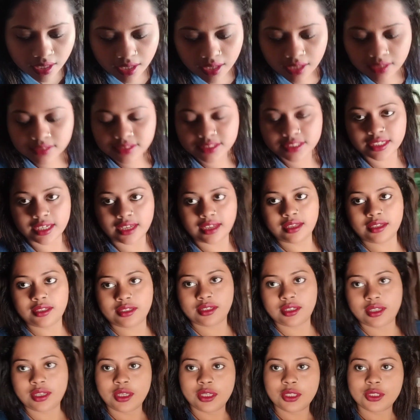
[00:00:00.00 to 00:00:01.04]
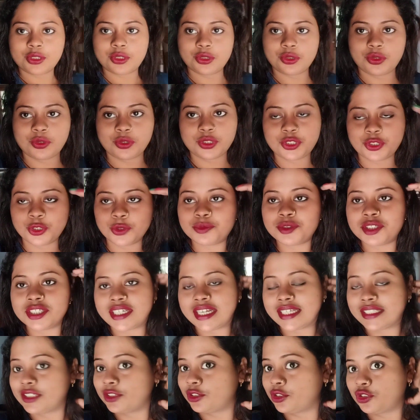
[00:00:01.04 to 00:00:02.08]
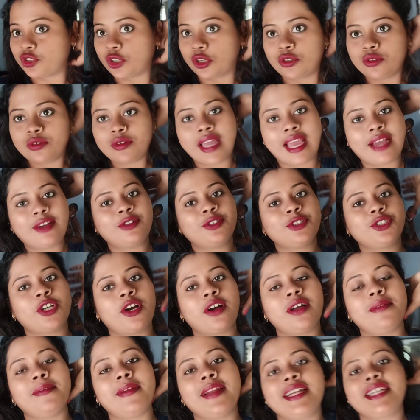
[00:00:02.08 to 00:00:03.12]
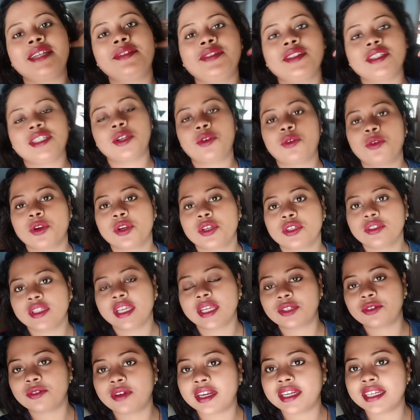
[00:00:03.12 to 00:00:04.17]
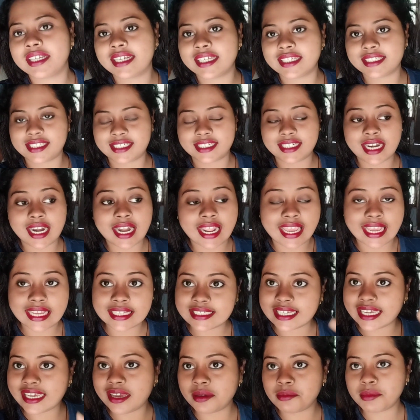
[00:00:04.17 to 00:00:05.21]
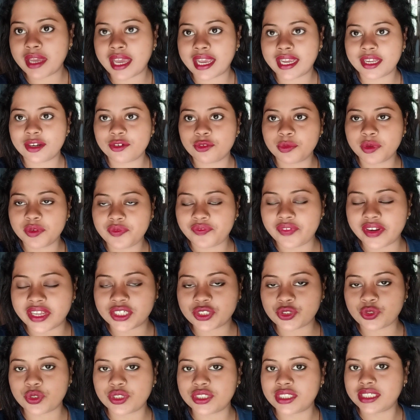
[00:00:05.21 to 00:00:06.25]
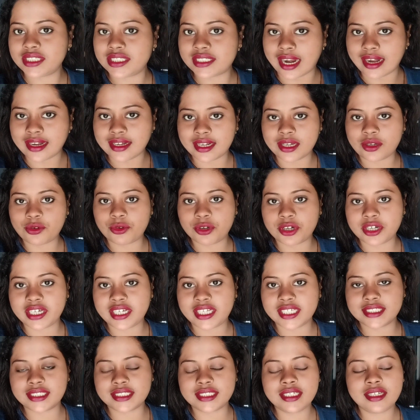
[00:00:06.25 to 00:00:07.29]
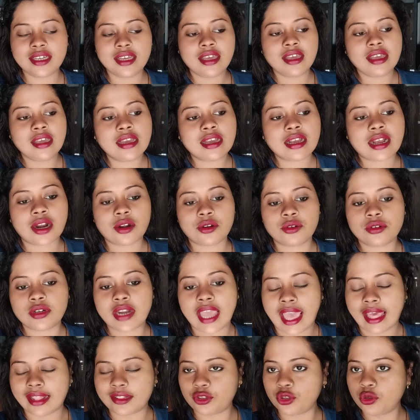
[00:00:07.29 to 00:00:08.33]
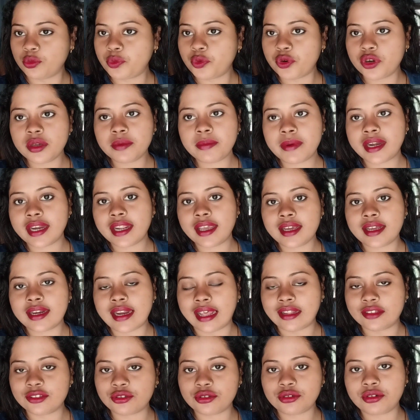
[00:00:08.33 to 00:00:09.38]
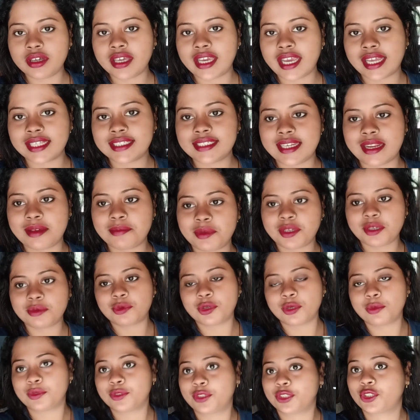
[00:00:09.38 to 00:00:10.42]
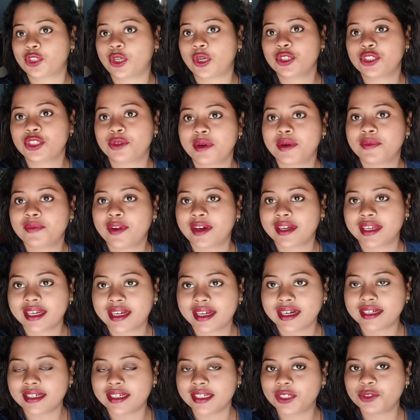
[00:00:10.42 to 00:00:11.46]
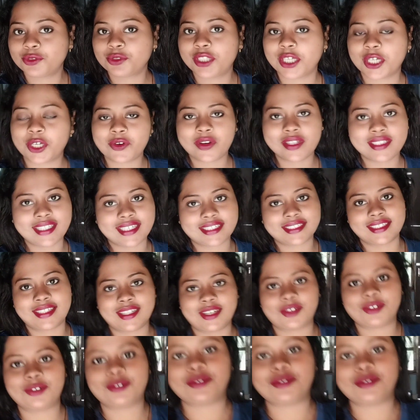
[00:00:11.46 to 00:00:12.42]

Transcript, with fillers: আচ্ছা তো সবজিটা আছে তো চলো এখন সকালবেলা টিফিনটা করে নিতে একটুখানি রেস্ট নিন আর এসেই আমি আগে রুমে ফ্রেশ হয়েছি চানটা করে নিয়েছি কারণ এত পরিমাণে ক্লান্ত হয়ে গেছিলাম কি বলবো তো চলো সবাই ব্লগে কন্টিনিউ থেকে দেখতে থাকো